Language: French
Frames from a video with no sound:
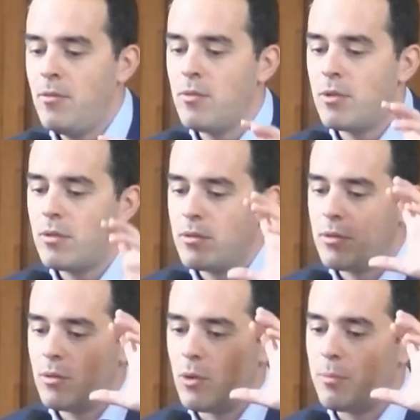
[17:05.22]

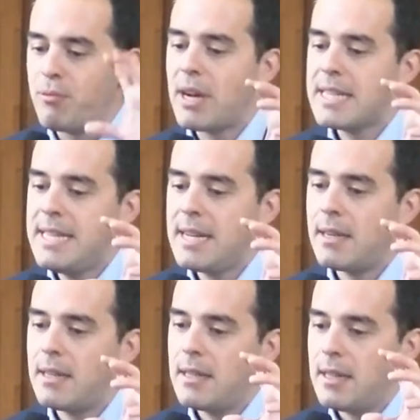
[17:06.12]
où on pourrait se
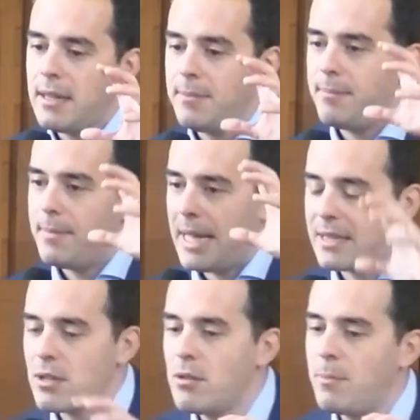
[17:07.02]
dire,
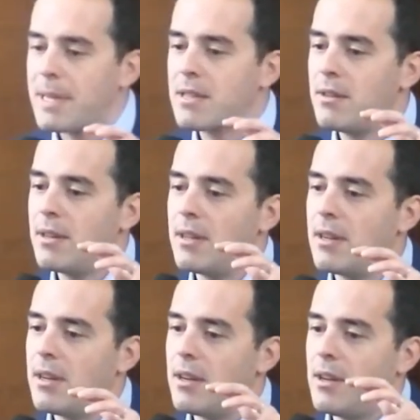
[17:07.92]
attention, parce que
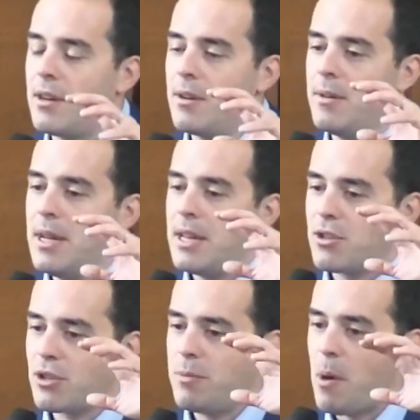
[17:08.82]
euh,
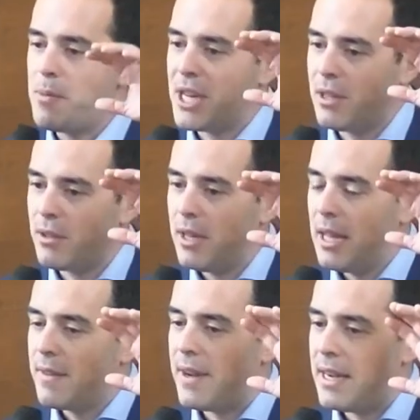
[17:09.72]
je suis pas obligé de.
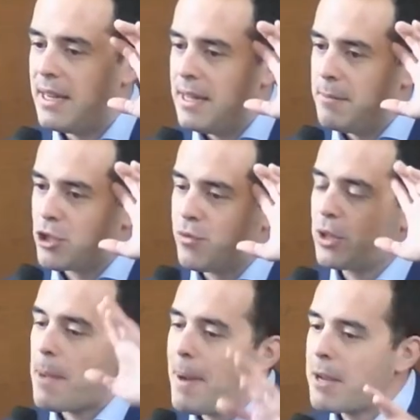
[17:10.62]
Enfin, je
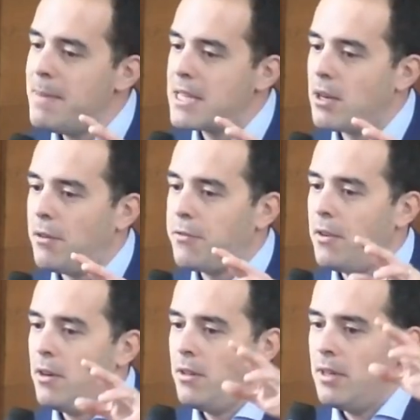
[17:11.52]
voudrais pas que mes
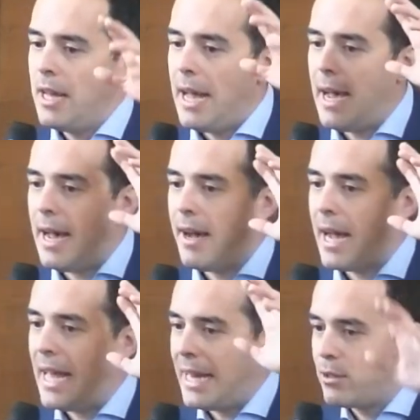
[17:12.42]
enfants
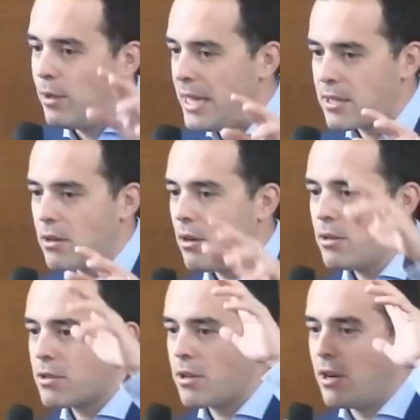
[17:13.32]
à,
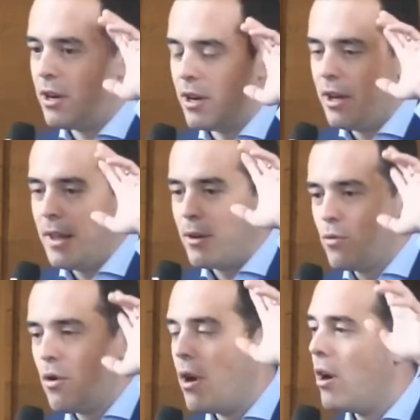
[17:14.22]
l'adolescence euh,
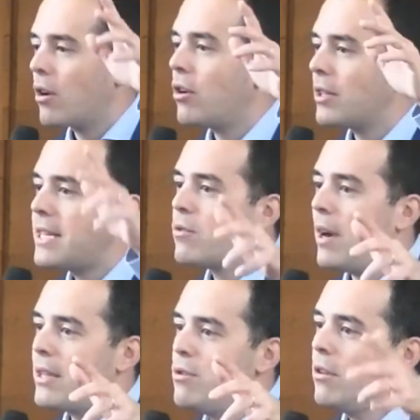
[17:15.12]
ou euh, quand ils seront
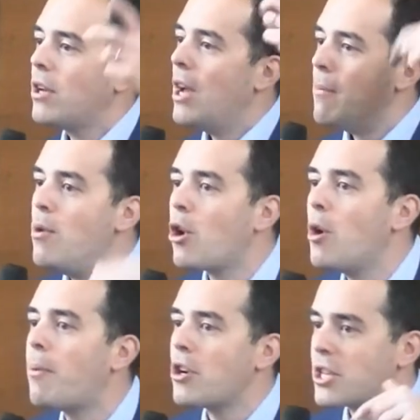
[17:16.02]
adultes me
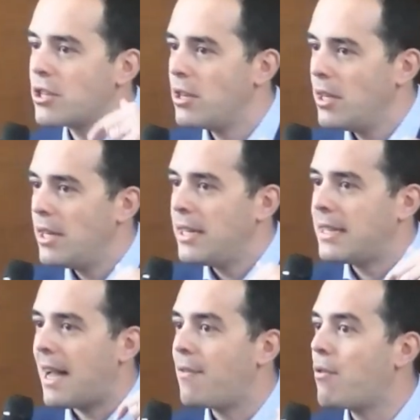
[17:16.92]
reprochent
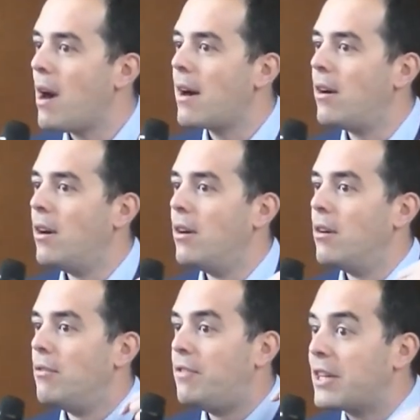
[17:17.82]
d'avoir
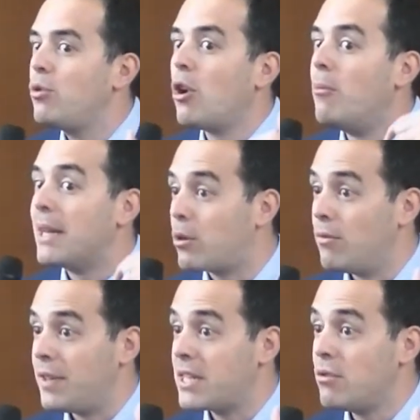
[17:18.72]
vécu dans mes
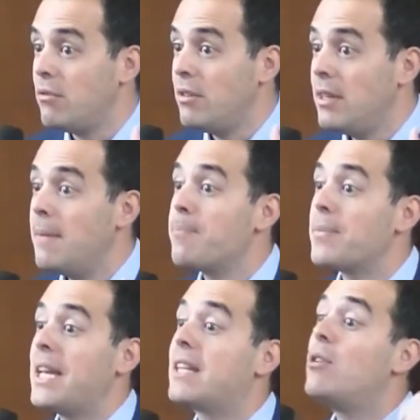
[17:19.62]
convictions
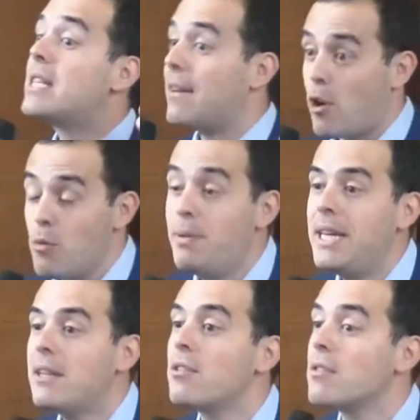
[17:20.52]
et de les avoir
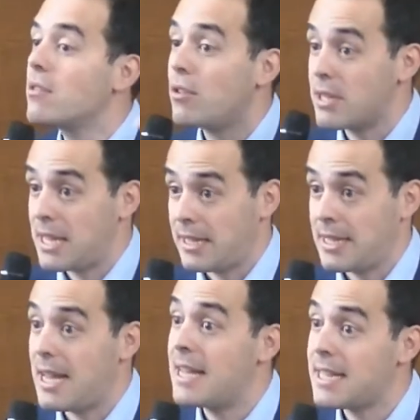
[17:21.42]
oubliés dans,
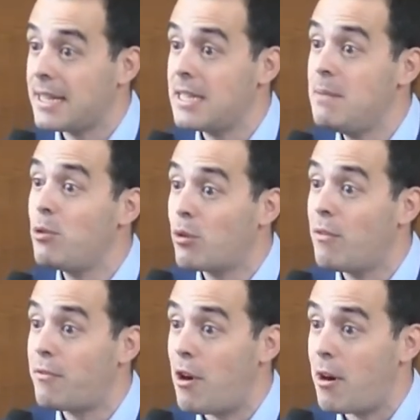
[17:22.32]
certains, un certain type de
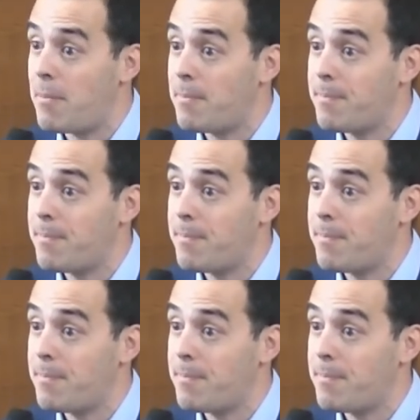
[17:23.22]
confort.